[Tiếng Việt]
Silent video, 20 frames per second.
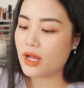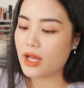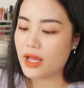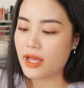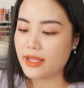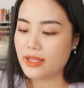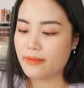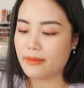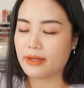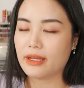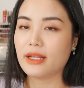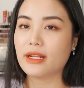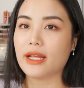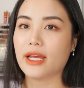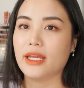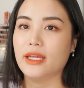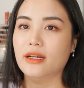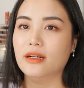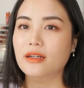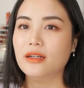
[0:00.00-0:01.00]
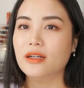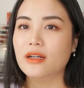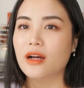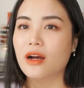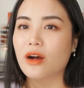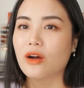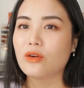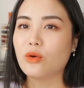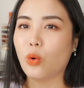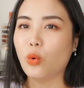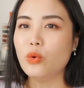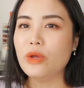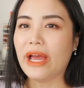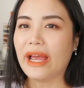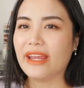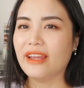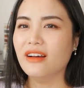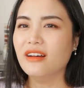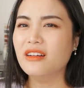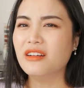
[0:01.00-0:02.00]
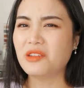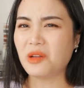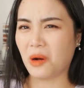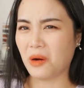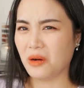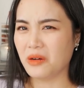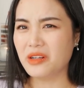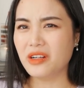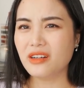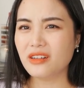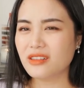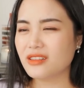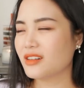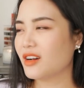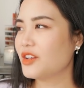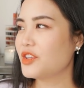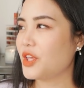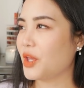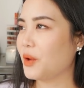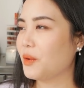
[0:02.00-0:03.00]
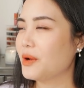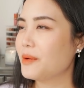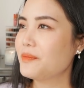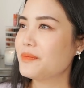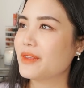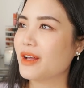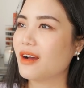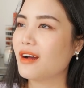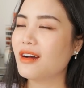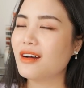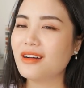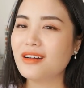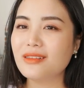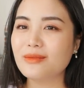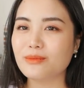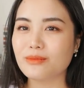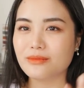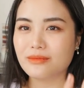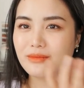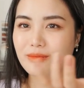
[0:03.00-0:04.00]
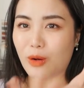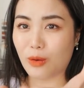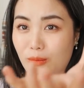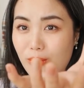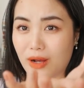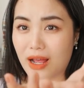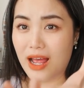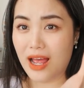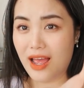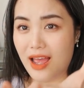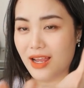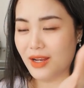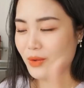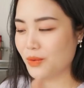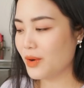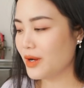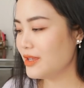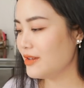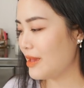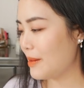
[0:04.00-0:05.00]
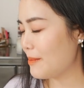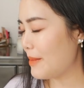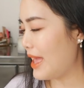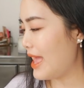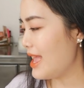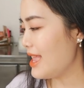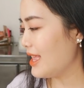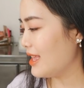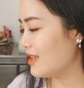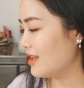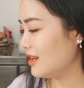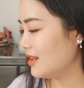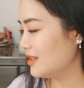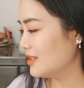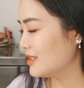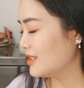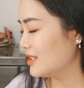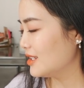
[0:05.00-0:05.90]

Nhưng mà cái này á ngủ dậy á, trời ơi rất khó chịu lắm, nó một ề luôn á, như em bé vậy á.